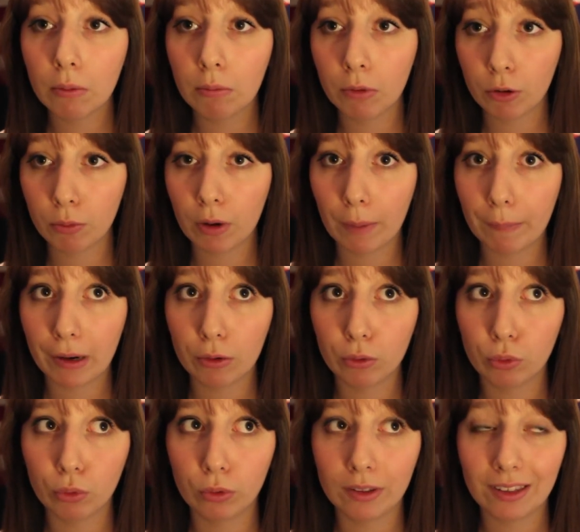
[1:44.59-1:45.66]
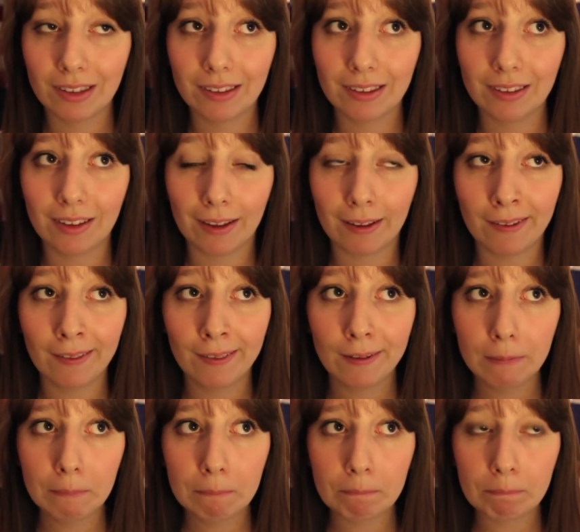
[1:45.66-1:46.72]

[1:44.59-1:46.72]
Moi je me rappelle d'une scène